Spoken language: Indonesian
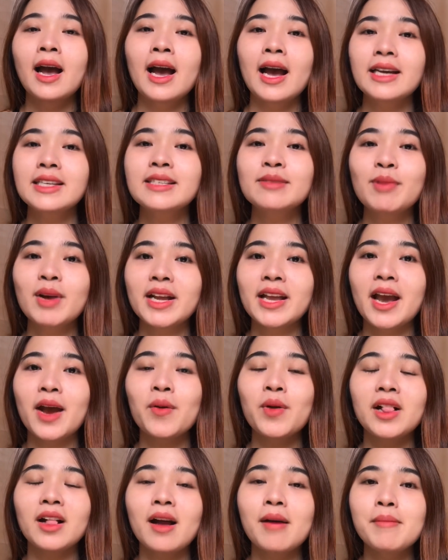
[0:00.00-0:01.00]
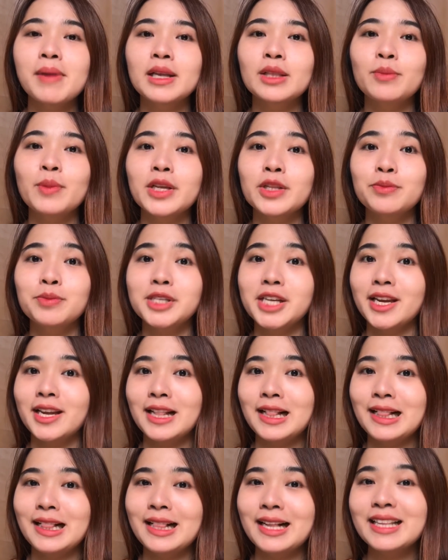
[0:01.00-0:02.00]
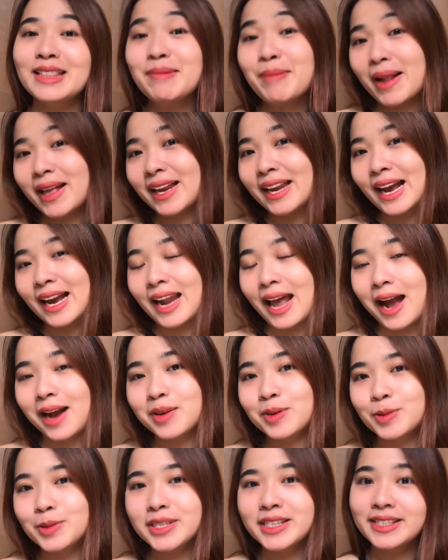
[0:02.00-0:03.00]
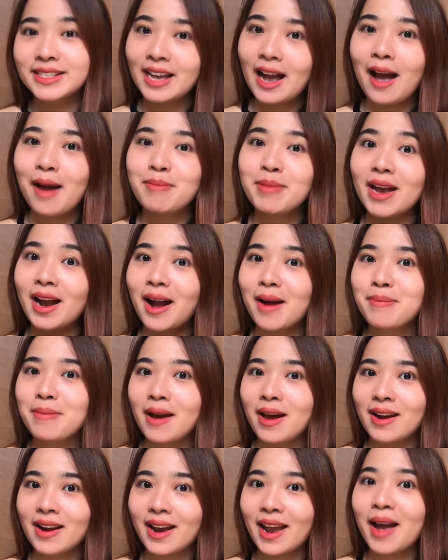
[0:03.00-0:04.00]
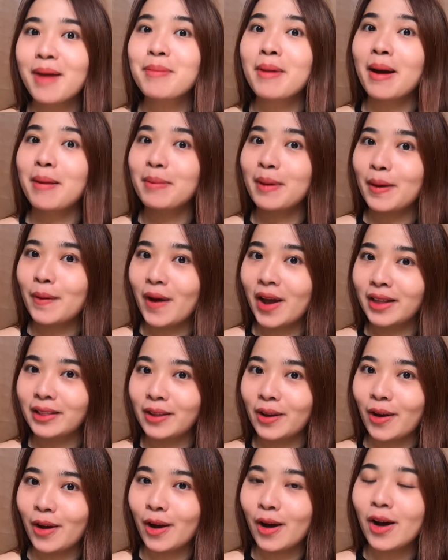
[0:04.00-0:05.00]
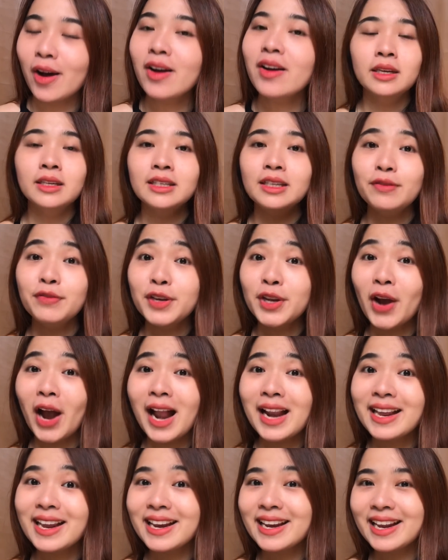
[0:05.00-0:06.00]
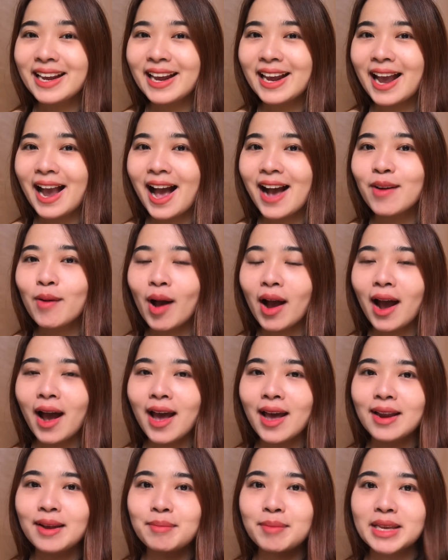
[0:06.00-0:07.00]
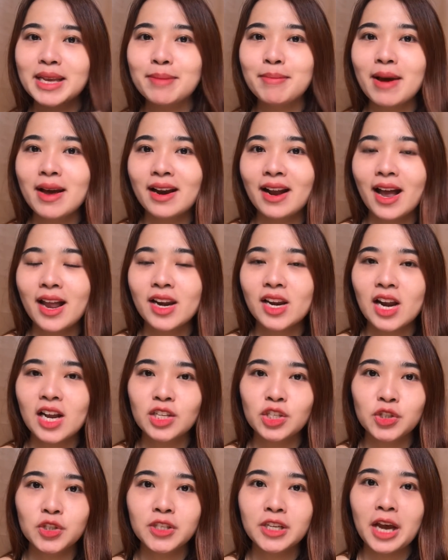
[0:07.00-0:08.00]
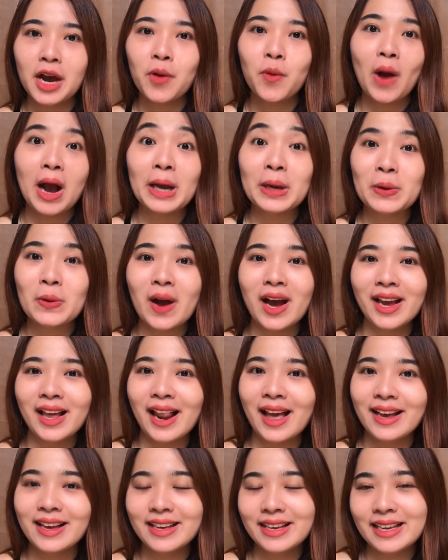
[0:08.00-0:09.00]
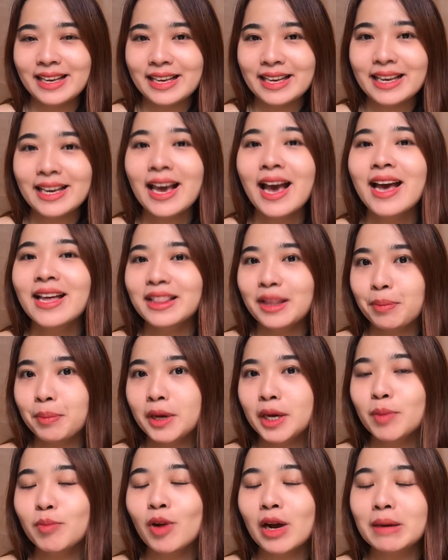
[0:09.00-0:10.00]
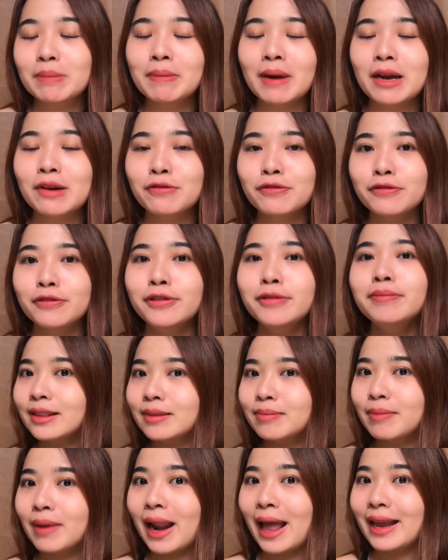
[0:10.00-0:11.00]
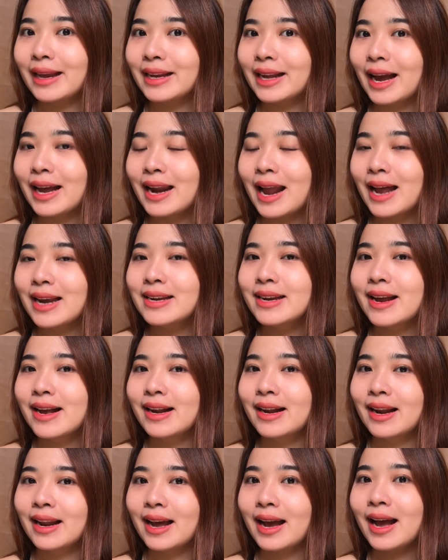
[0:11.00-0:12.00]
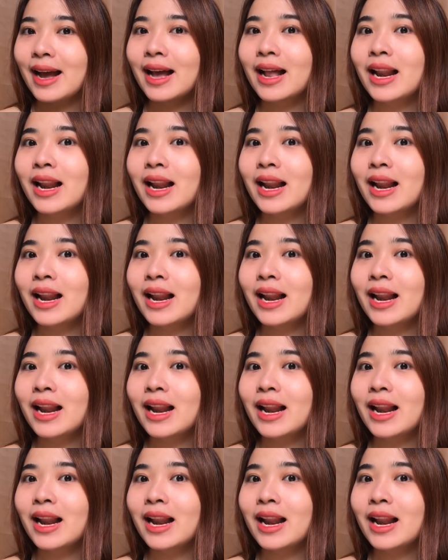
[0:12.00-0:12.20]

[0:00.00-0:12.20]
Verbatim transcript: Hai semuanya, welcome back to my YouTube channel Ketemu lagi dengan aku, Siska Pia Kabare, Ape ya, Waito Di video kali ini, aku akan menyebarkan racun yang wangi-wangi lagi Tapi ini bukan parfum, melainkan adalah